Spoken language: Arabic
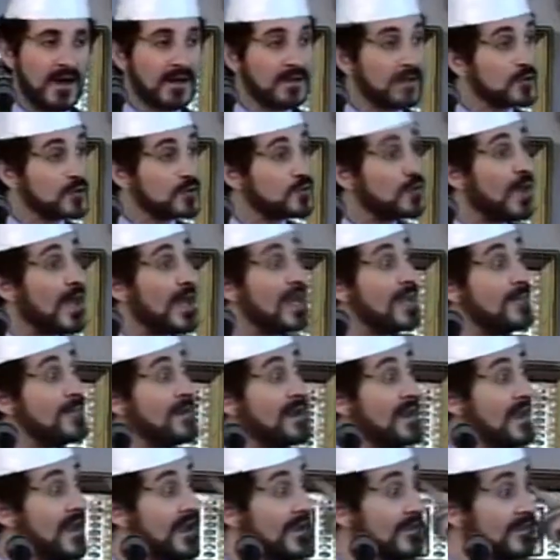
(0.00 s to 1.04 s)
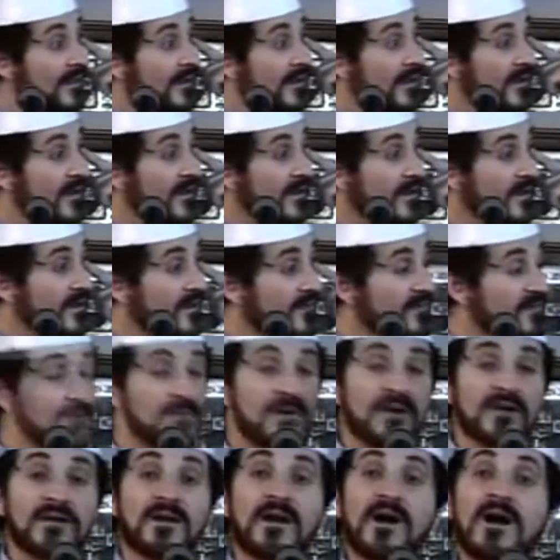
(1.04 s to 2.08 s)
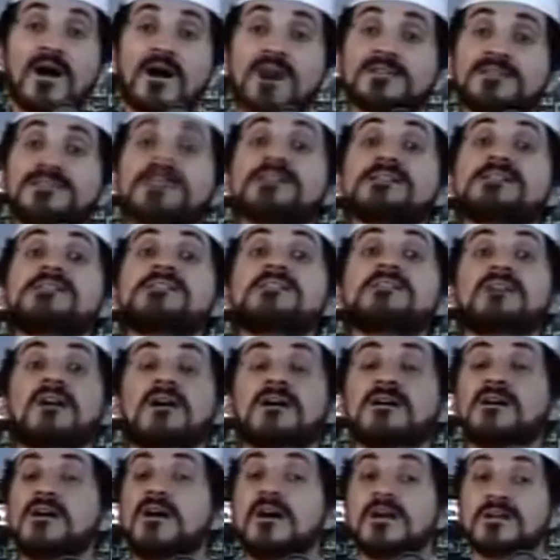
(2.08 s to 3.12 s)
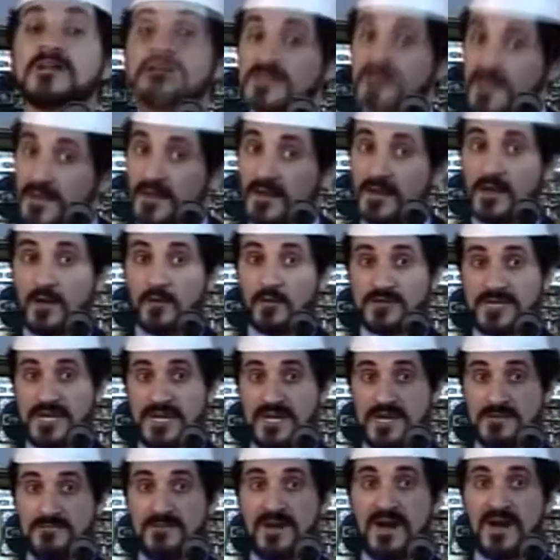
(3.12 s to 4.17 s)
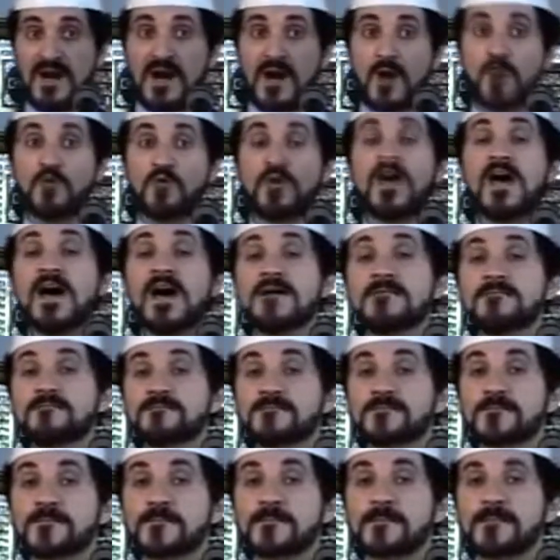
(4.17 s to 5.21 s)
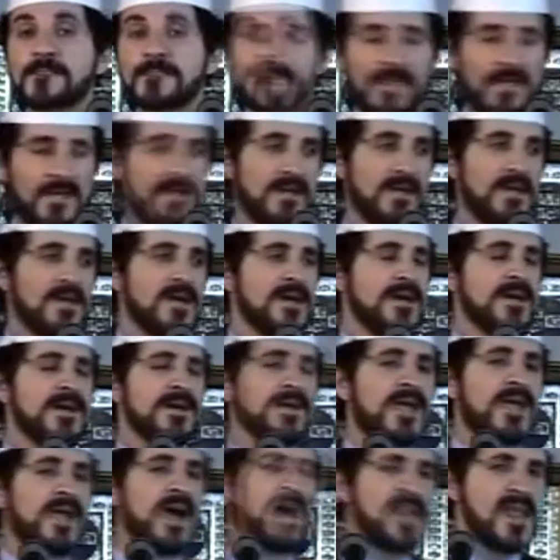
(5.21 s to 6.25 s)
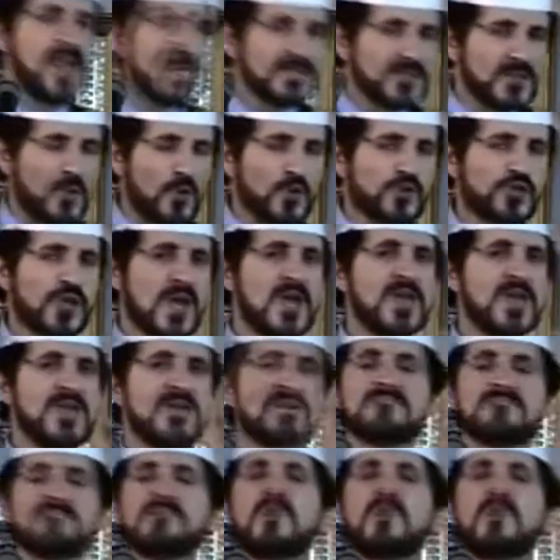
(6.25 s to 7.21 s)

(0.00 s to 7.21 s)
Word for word: الرسول علمنا هذا في مرات يسيرة صلى الله عليه وسلم مع هؤلاء كان يضع شيء